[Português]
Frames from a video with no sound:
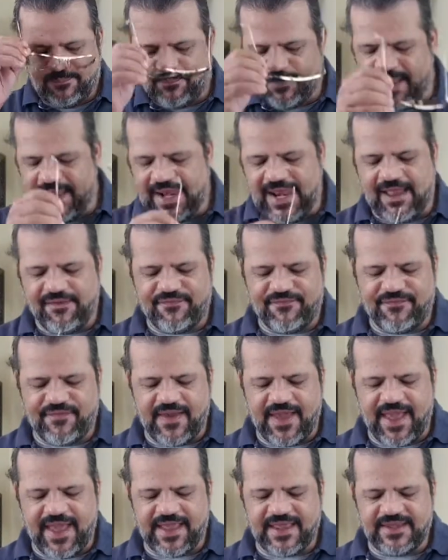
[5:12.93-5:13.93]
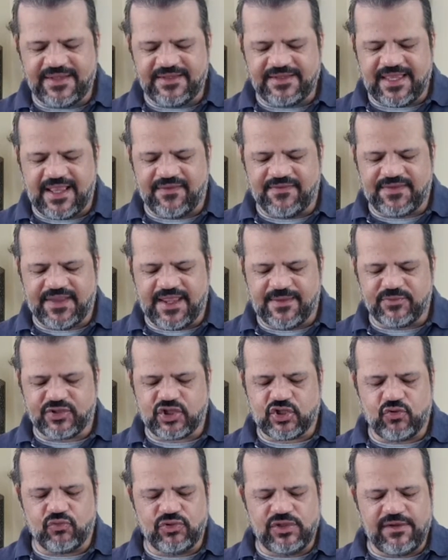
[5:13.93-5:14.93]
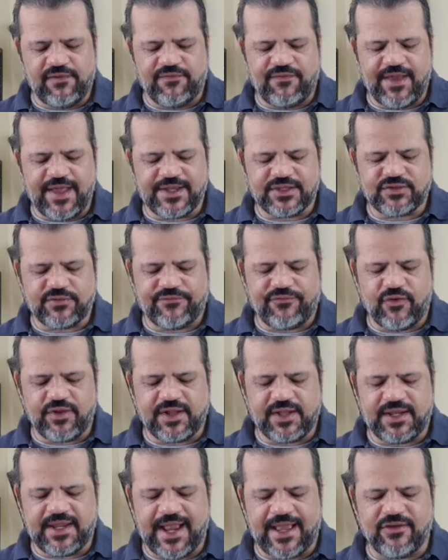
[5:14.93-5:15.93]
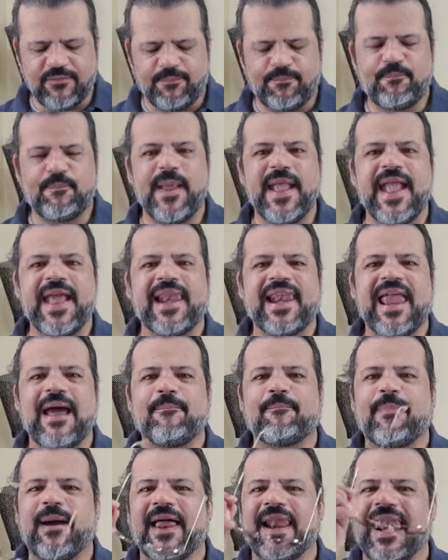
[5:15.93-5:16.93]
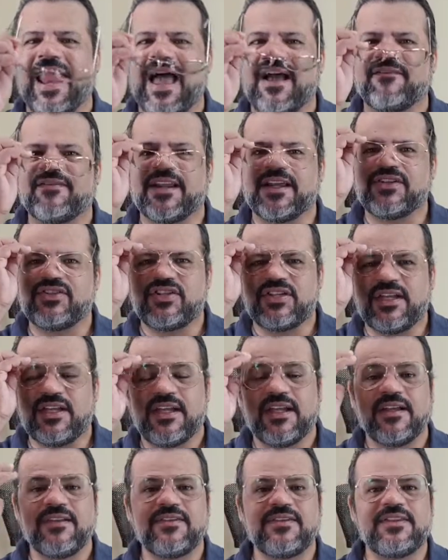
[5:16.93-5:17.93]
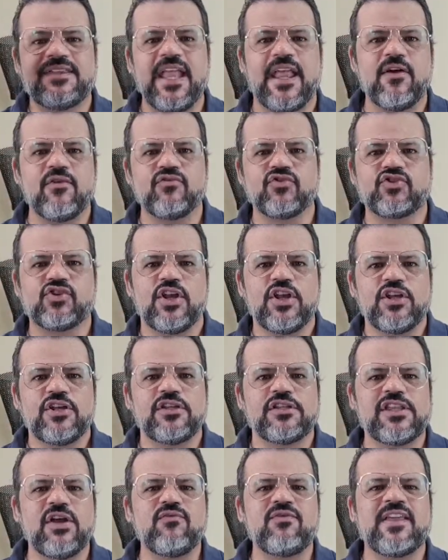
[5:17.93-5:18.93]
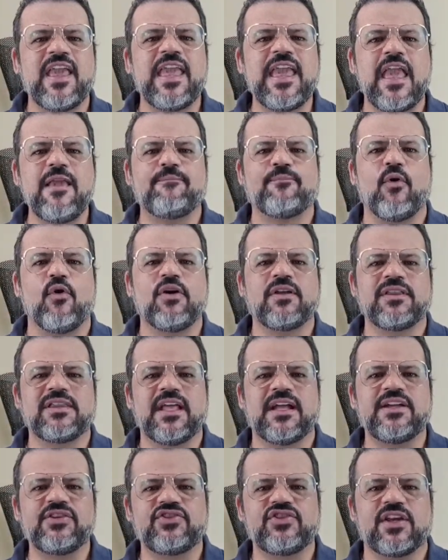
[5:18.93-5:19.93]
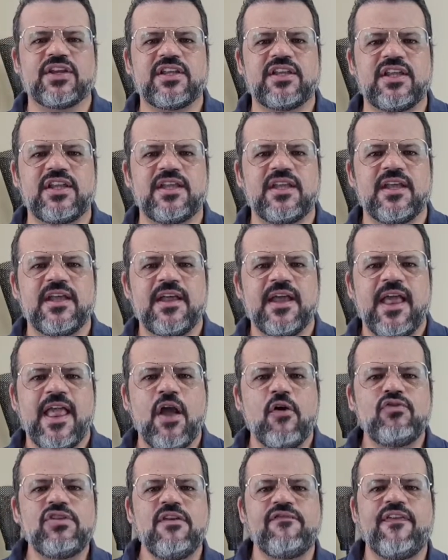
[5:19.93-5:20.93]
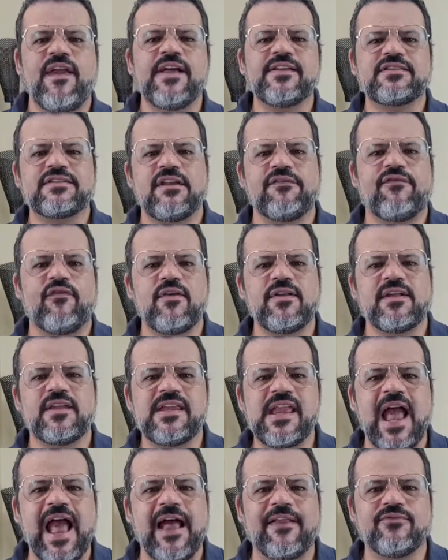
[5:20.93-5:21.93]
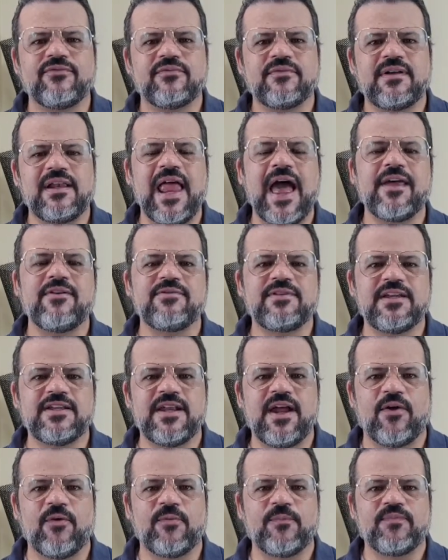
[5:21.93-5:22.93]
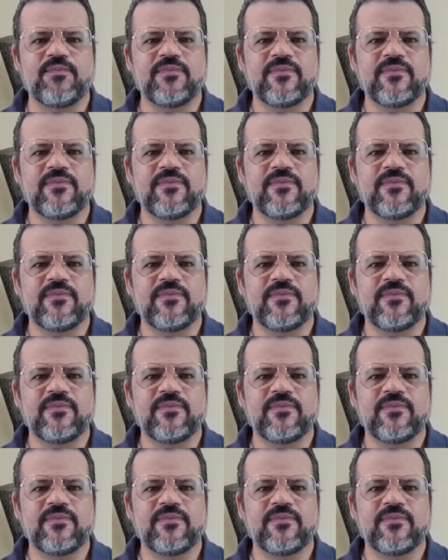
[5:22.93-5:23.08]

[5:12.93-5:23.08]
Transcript: pela fé entendemos que o universo foi criado pela palavra de Deus. Então, o que é importante aqui? É o universo que foi criado? Claro que não.